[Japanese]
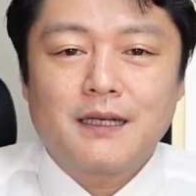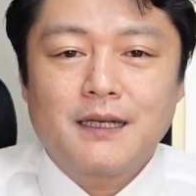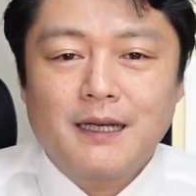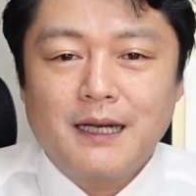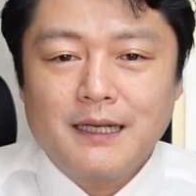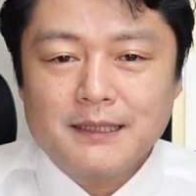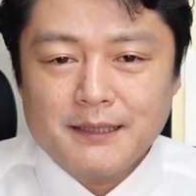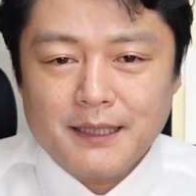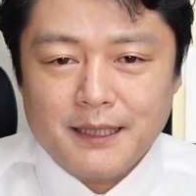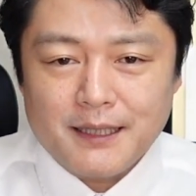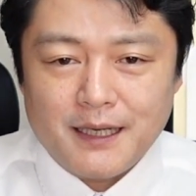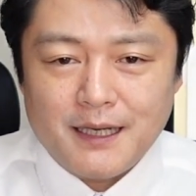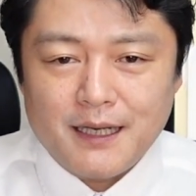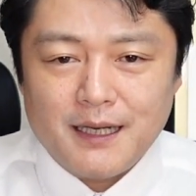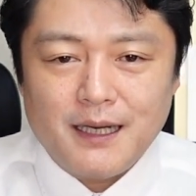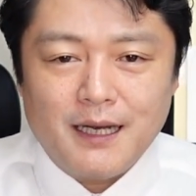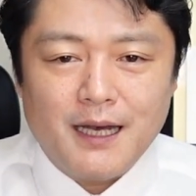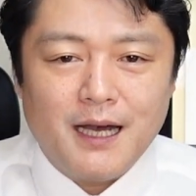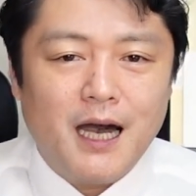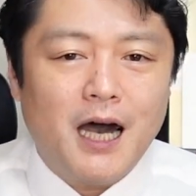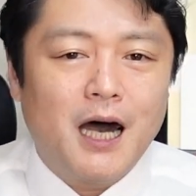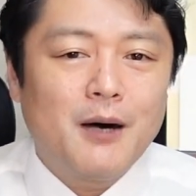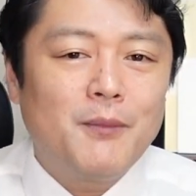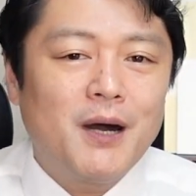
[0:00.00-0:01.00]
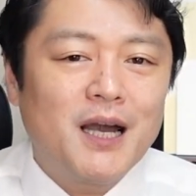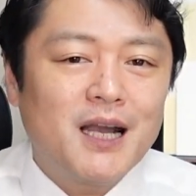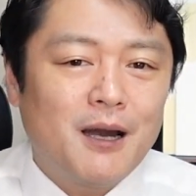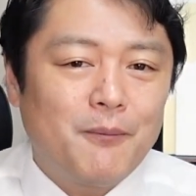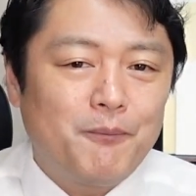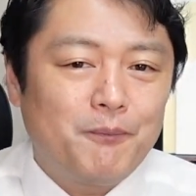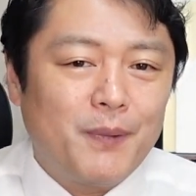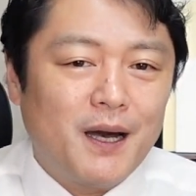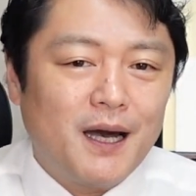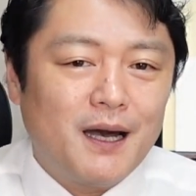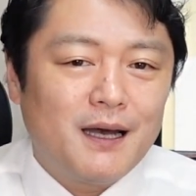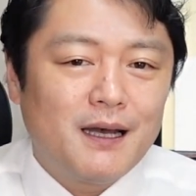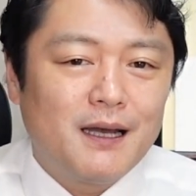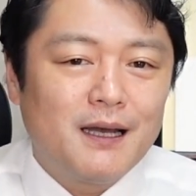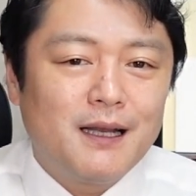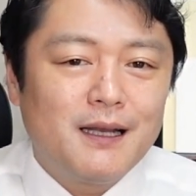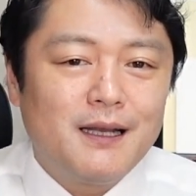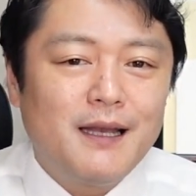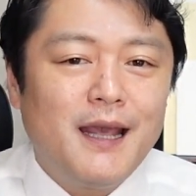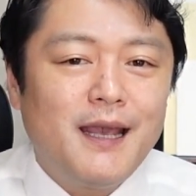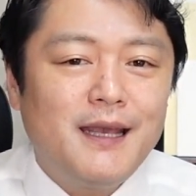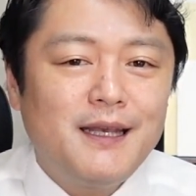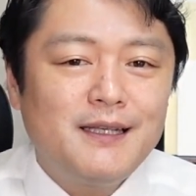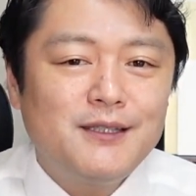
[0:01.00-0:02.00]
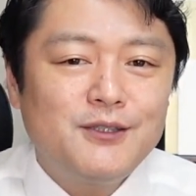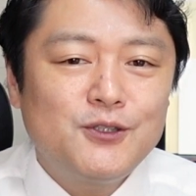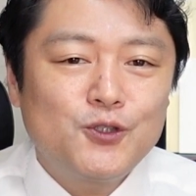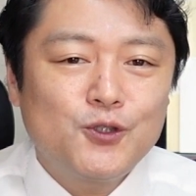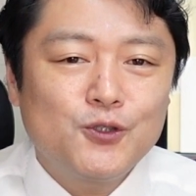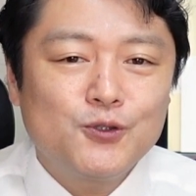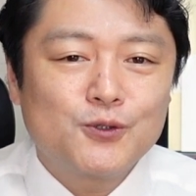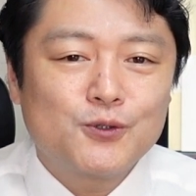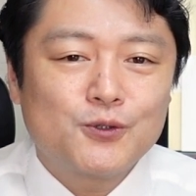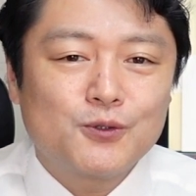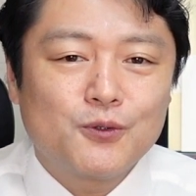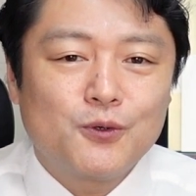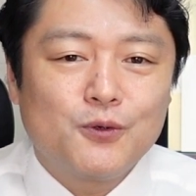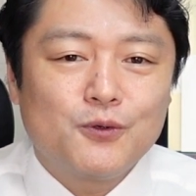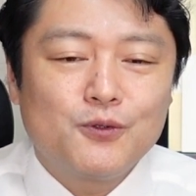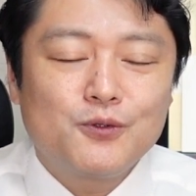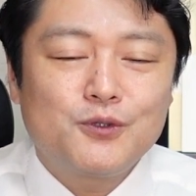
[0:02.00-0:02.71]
傘や雨がっぱ、レインシューズを